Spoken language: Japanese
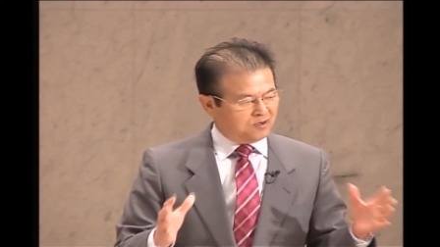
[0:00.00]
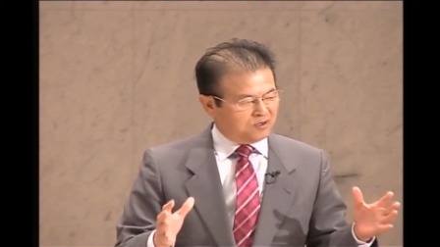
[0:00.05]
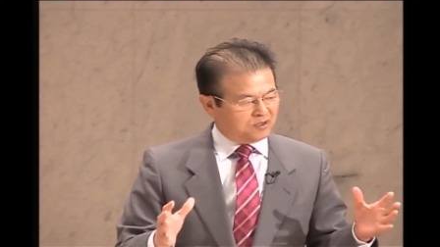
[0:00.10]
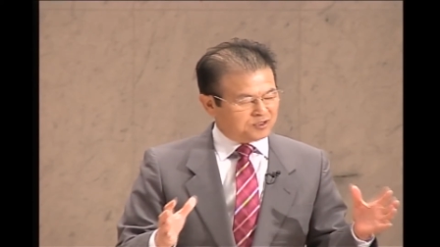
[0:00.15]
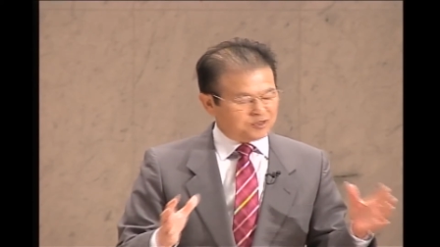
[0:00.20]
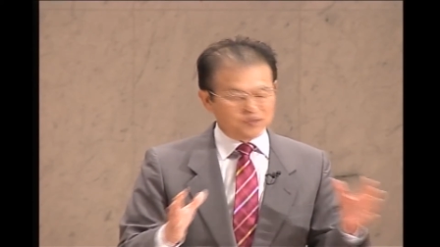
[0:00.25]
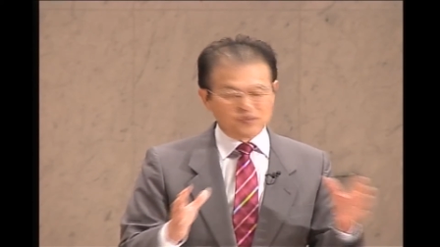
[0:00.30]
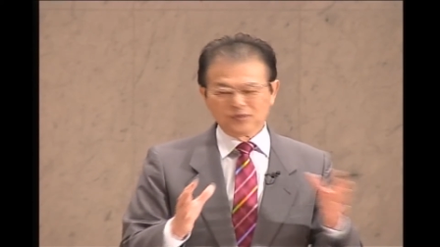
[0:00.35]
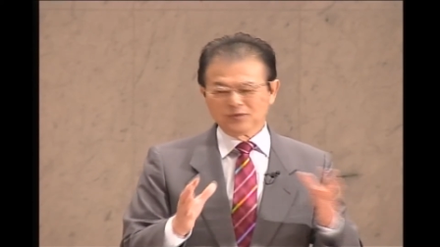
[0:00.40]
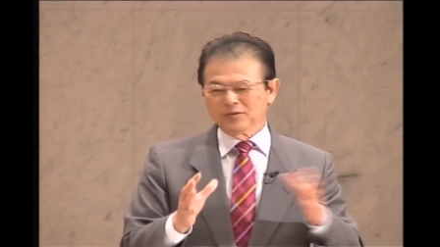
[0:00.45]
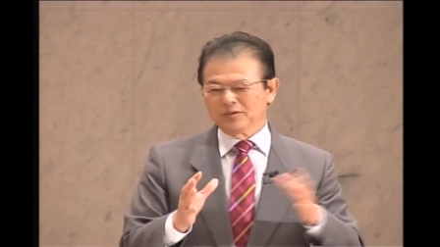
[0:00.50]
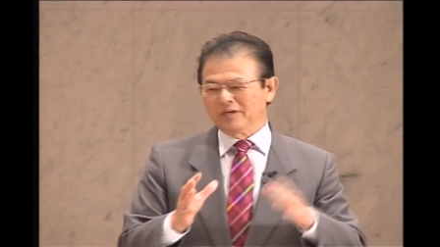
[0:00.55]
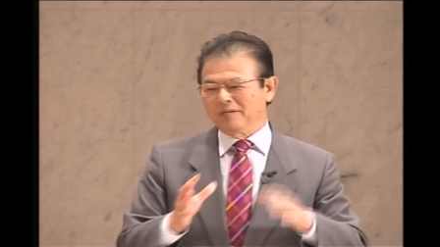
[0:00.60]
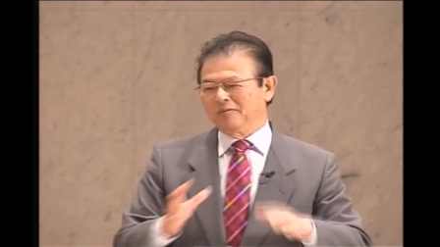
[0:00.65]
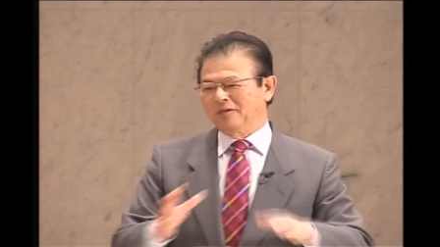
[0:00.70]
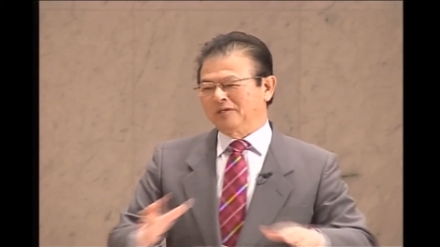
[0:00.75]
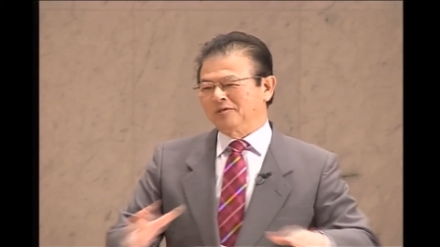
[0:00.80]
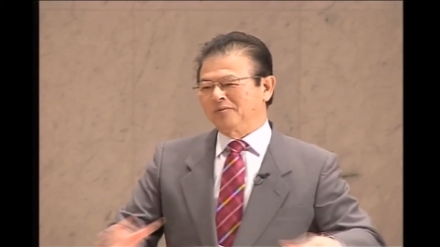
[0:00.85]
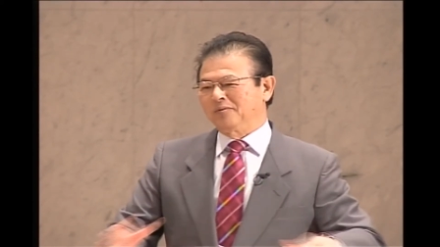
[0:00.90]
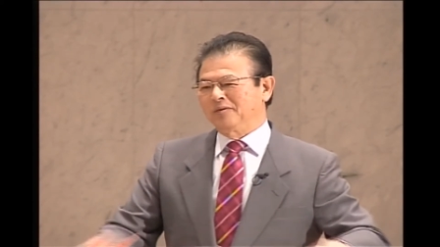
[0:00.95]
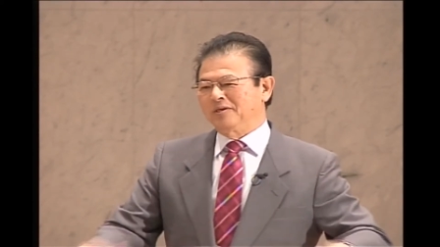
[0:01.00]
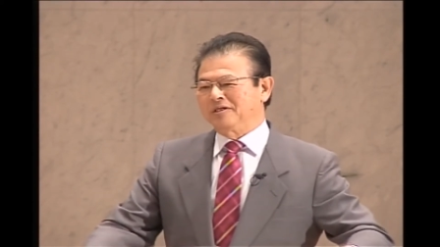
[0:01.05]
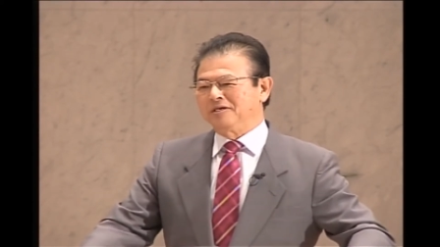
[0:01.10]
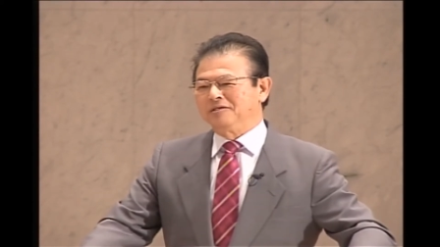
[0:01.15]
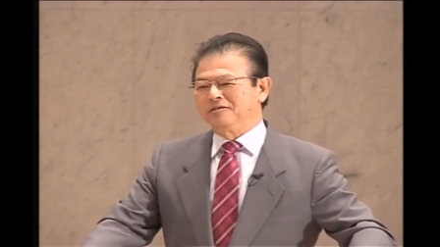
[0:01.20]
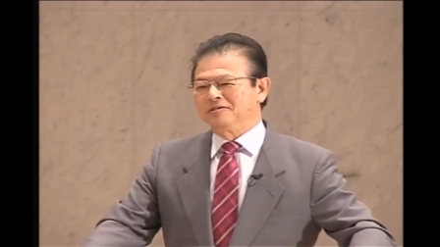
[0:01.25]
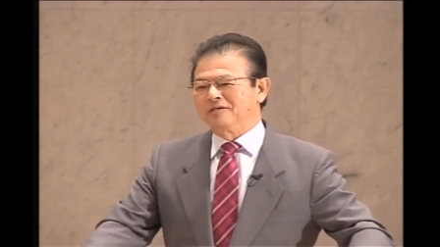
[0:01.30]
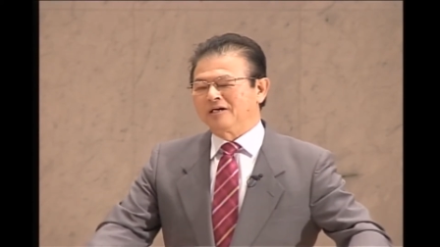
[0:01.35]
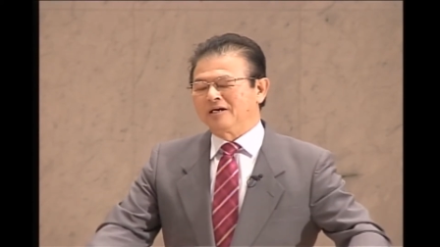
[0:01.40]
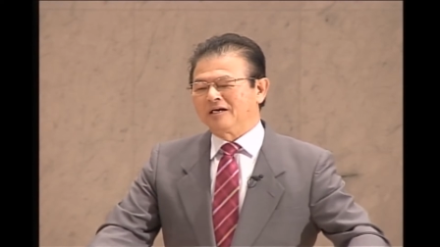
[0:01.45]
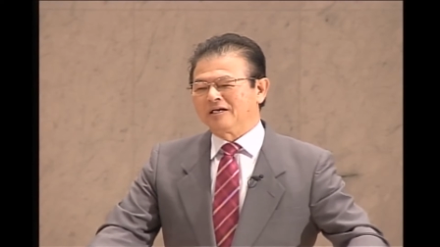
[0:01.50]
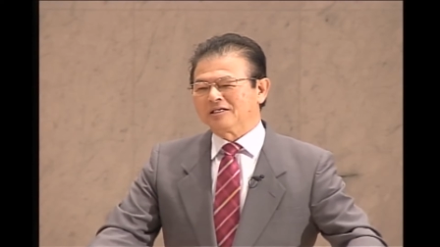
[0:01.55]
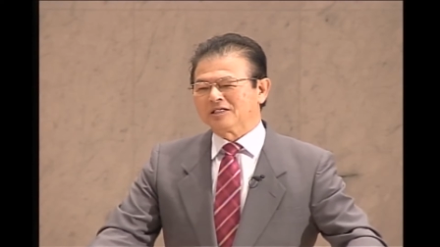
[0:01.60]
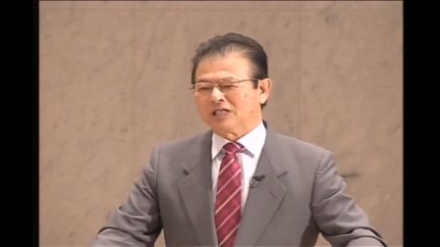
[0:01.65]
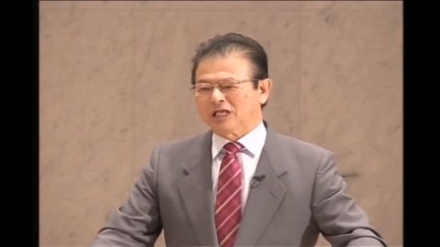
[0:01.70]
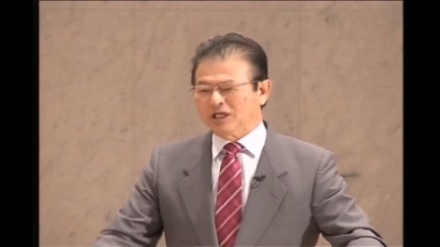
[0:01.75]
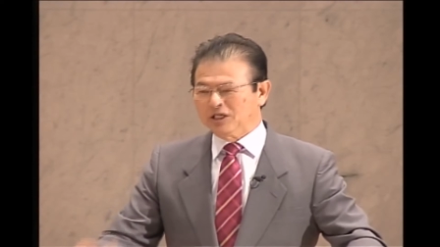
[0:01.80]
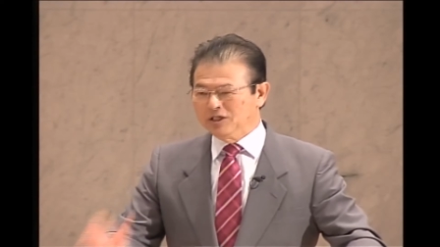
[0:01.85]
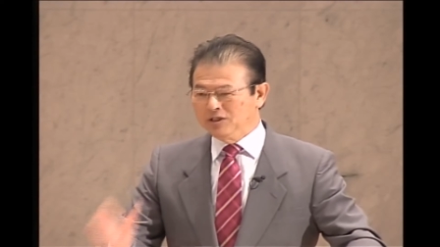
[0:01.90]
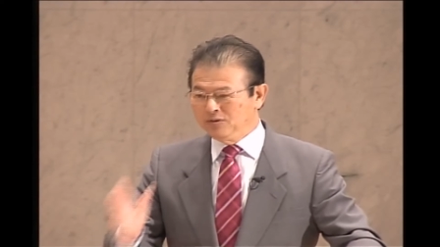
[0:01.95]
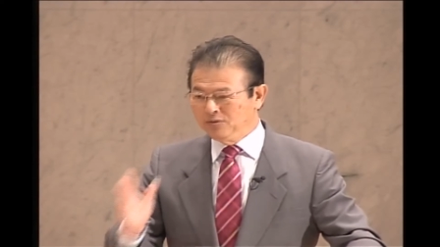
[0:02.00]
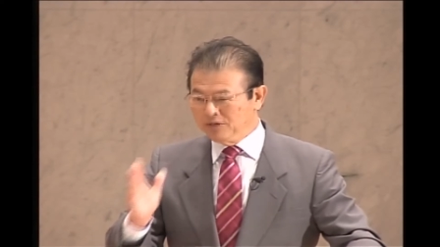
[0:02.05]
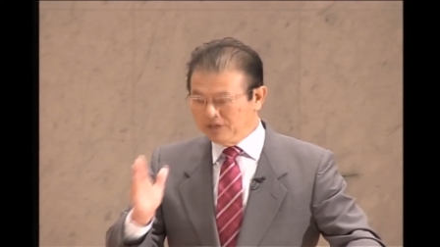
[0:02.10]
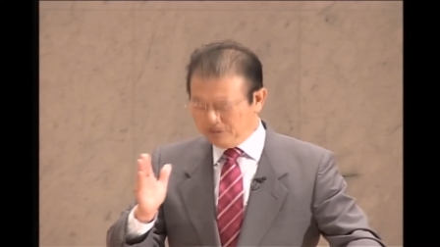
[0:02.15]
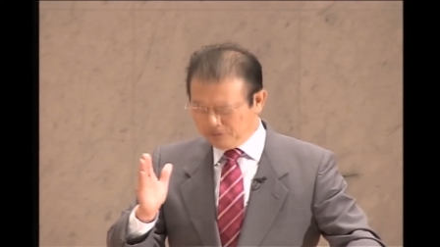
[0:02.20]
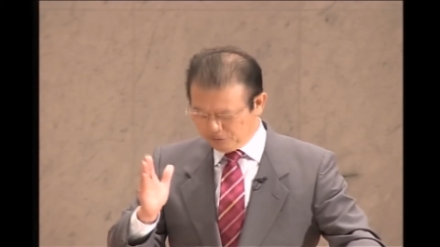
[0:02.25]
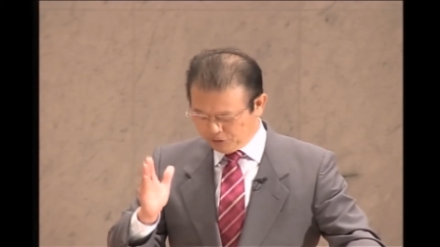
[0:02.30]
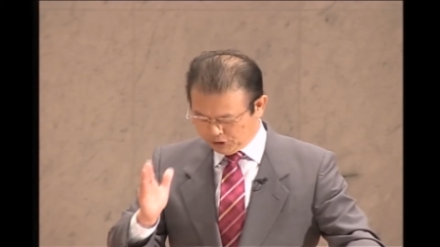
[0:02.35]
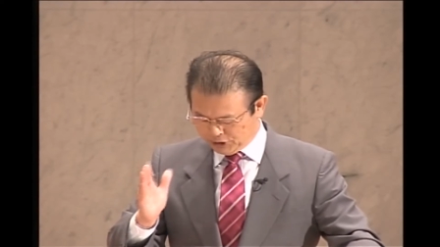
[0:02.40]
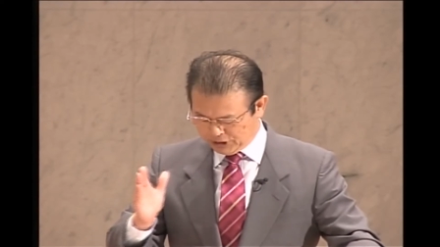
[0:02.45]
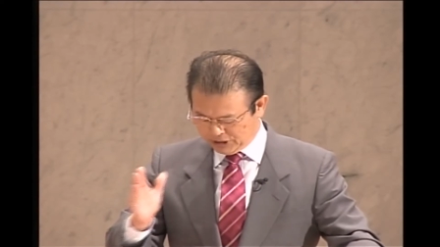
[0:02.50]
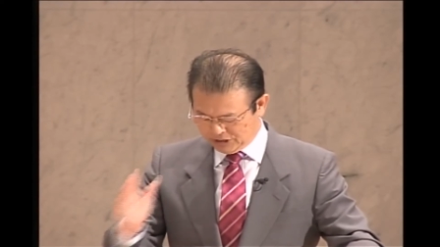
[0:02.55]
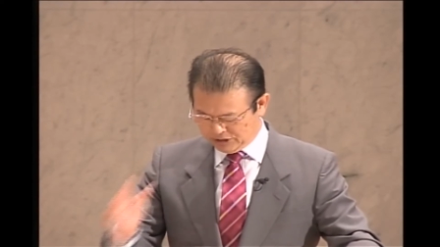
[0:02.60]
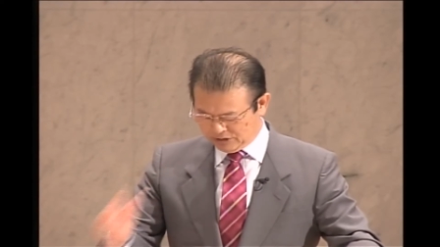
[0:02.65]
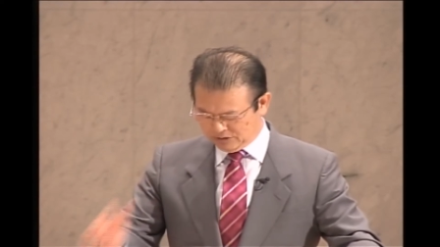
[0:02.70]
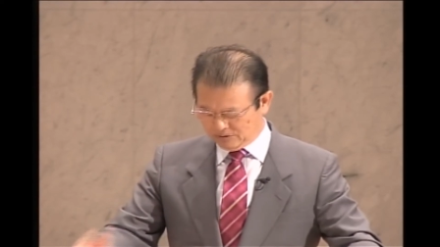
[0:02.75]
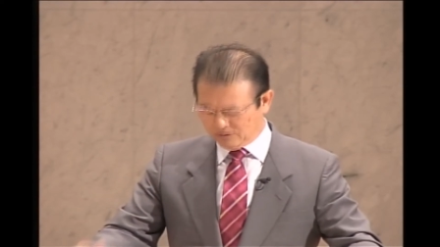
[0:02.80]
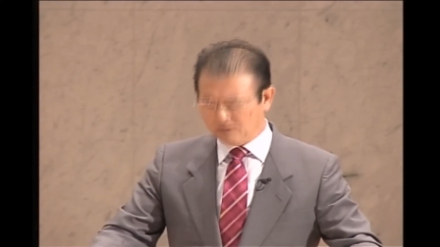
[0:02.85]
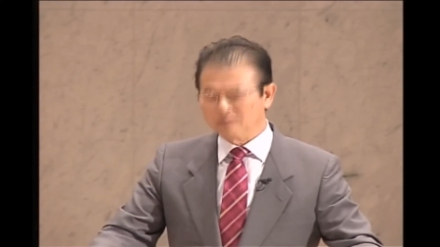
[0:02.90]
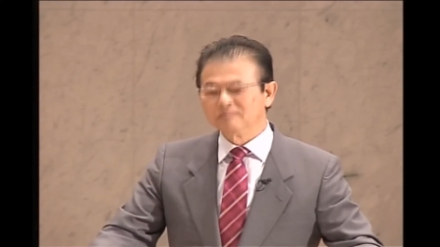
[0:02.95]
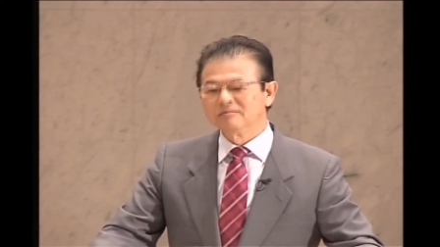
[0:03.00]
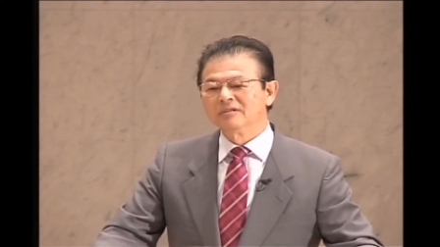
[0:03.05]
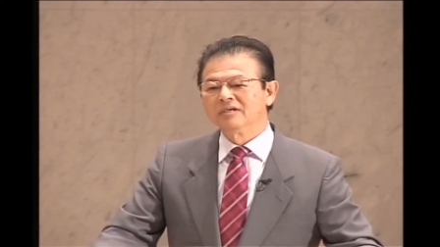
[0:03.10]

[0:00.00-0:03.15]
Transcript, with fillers: 一言でまとめているなら先取りの信仰